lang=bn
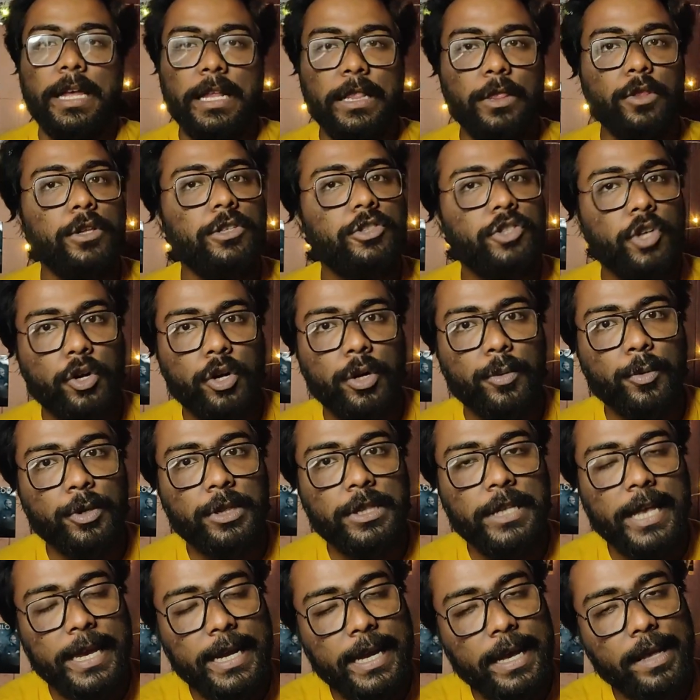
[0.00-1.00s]
হিন্দুল
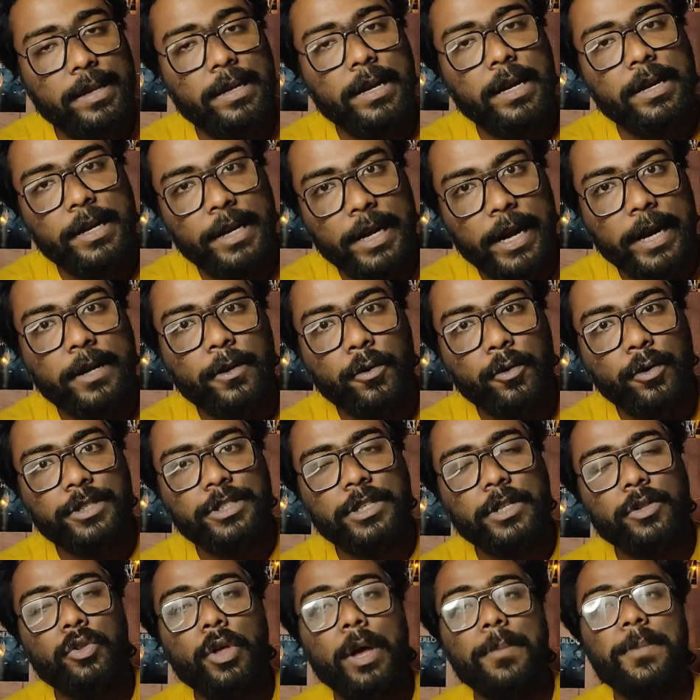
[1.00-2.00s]
চক্রবর্তী এই কাজটা ডিরেক্ট
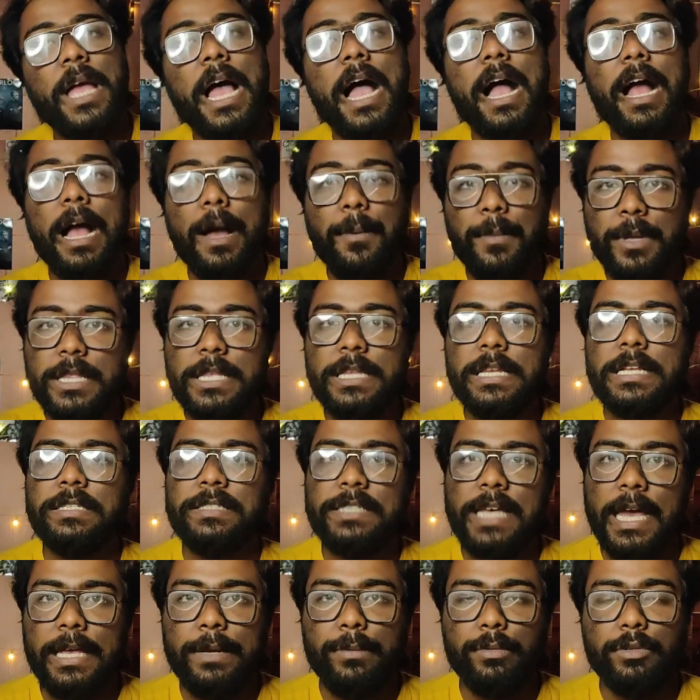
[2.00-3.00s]
করেছেন তো আমি আগামী দিনে
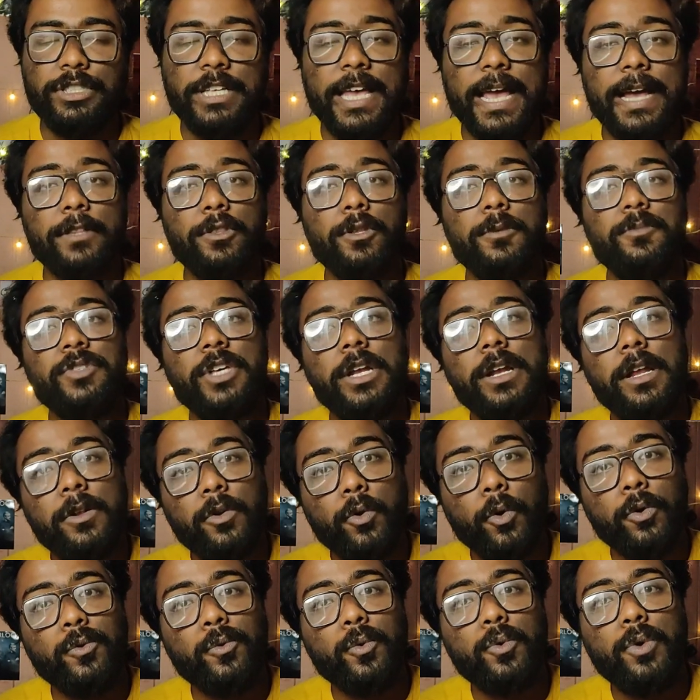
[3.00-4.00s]
চাইবো যে একদম যারা
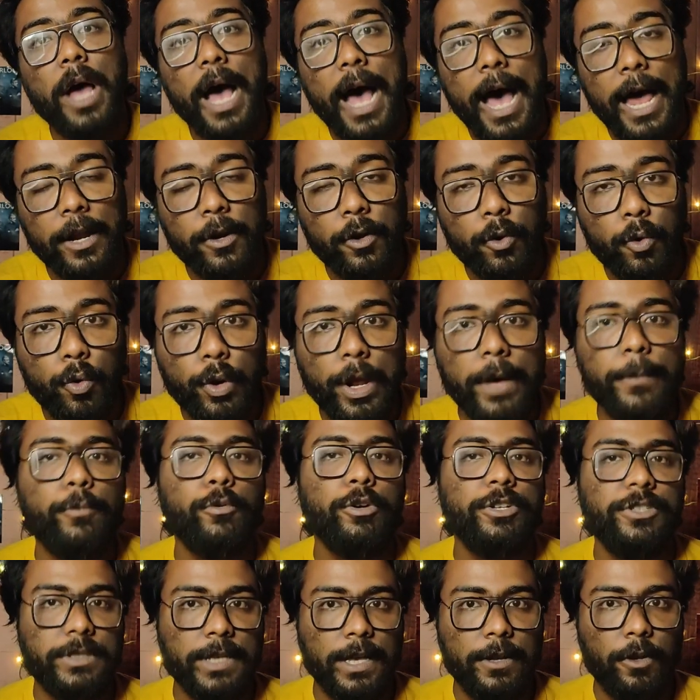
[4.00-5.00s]
নতুন আনকোড়া
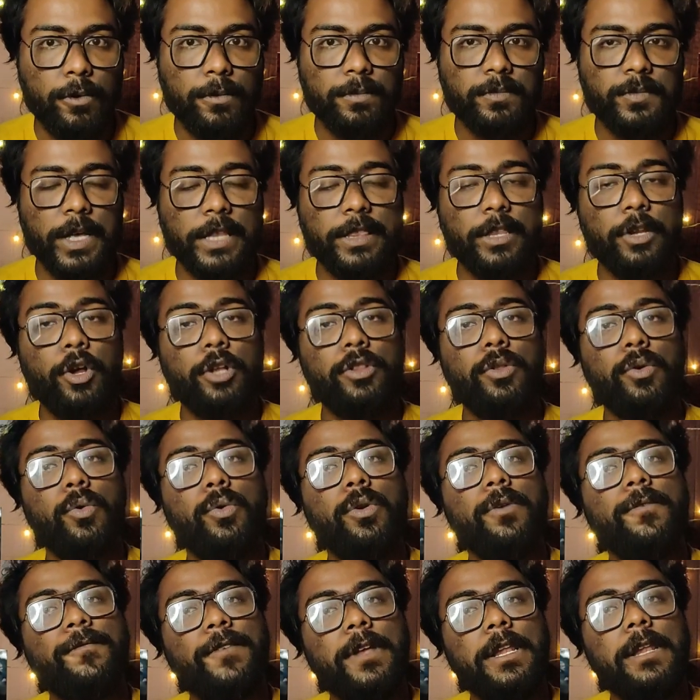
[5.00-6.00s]
পরিচালক যাদের হয়তো
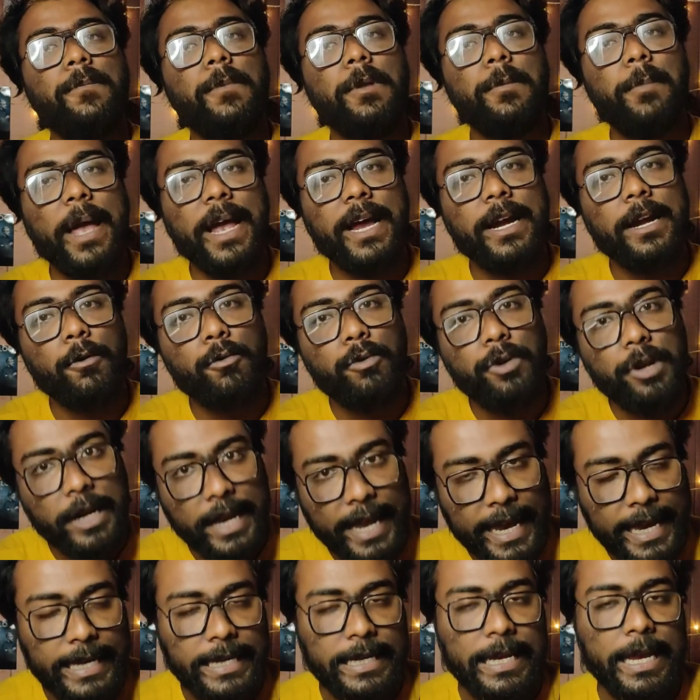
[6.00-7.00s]
কোনো ফিল্মি ব্যাকগ্রাউন্ড
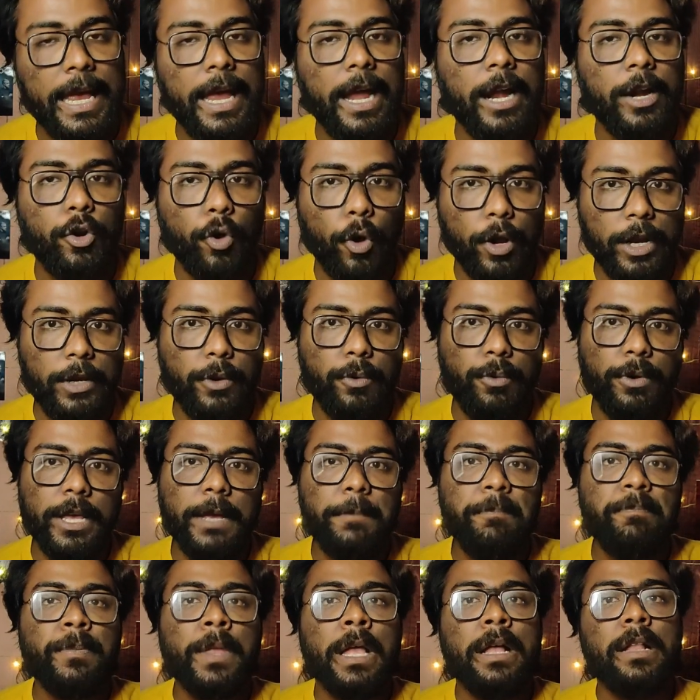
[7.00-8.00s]
নেই টলিউডে